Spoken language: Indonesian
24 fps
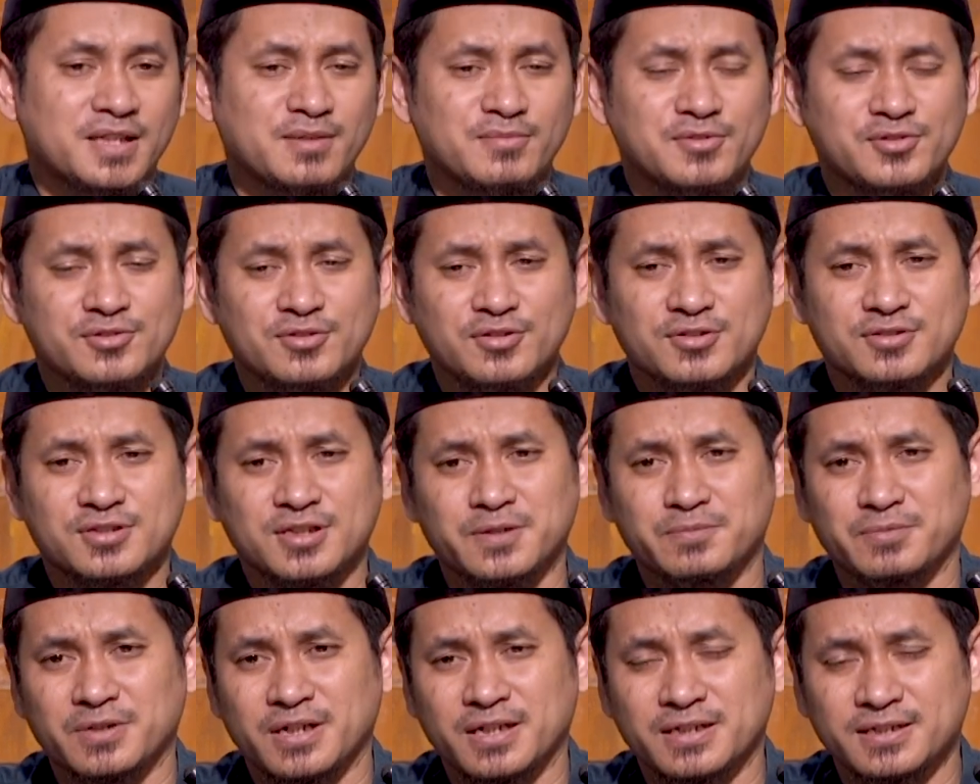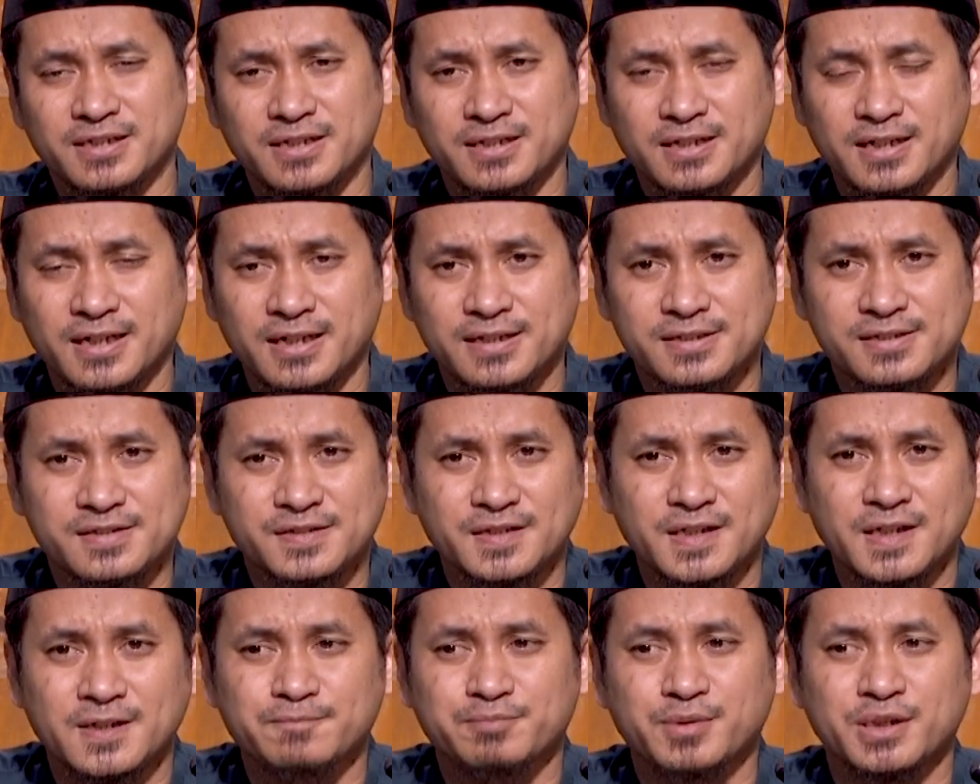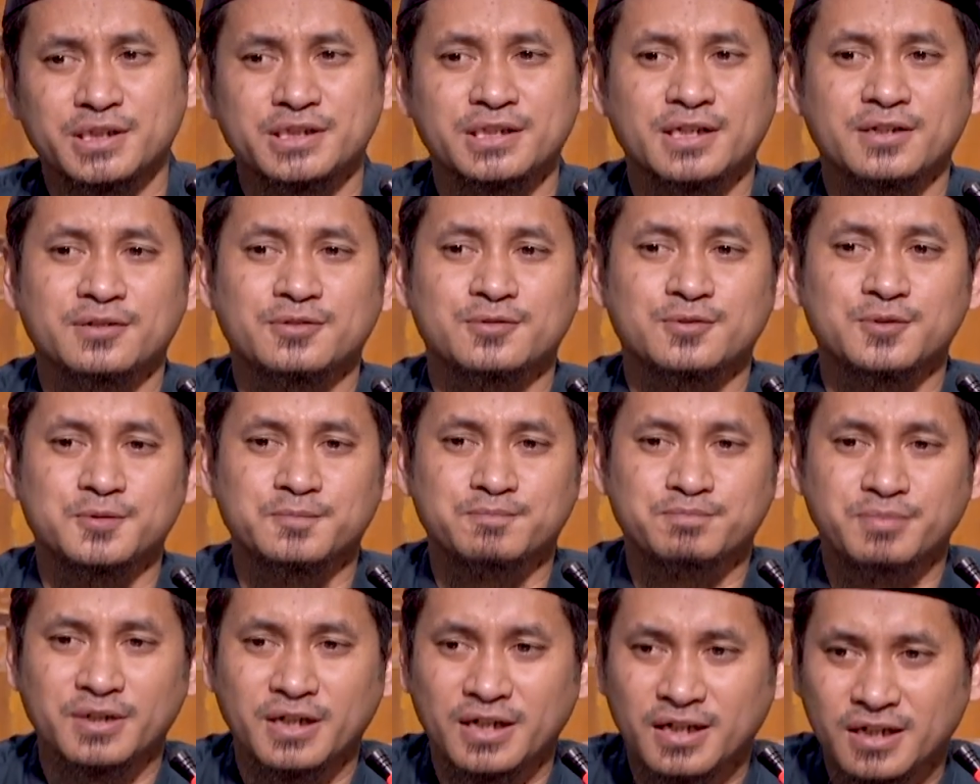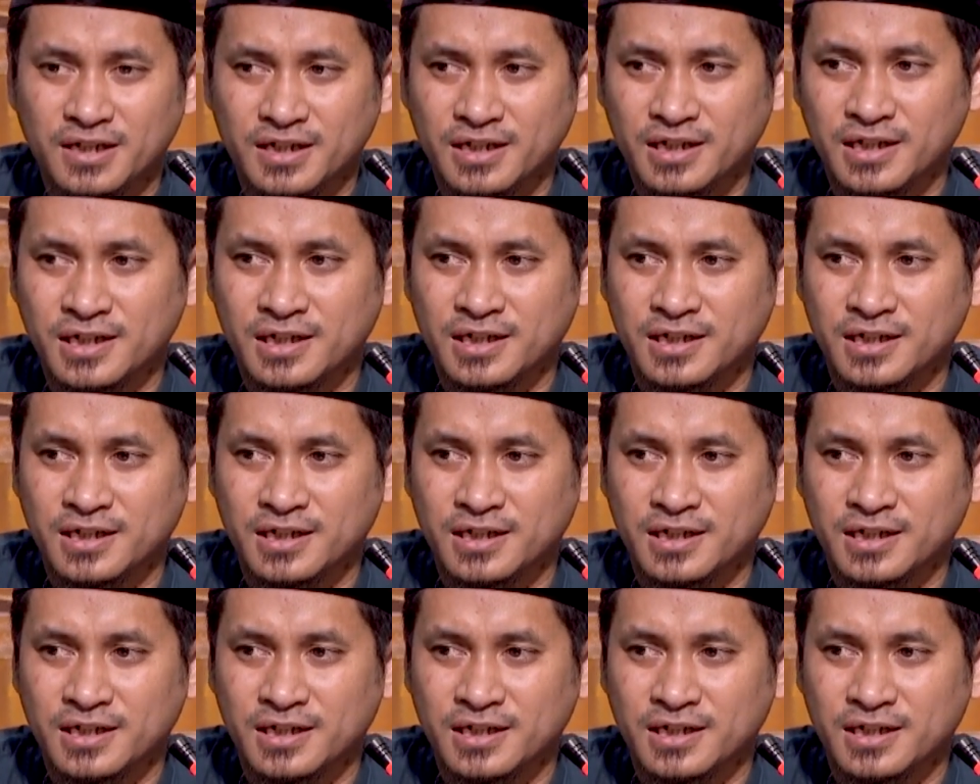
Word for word: Nabi SAW mengatakan siapa yang lupa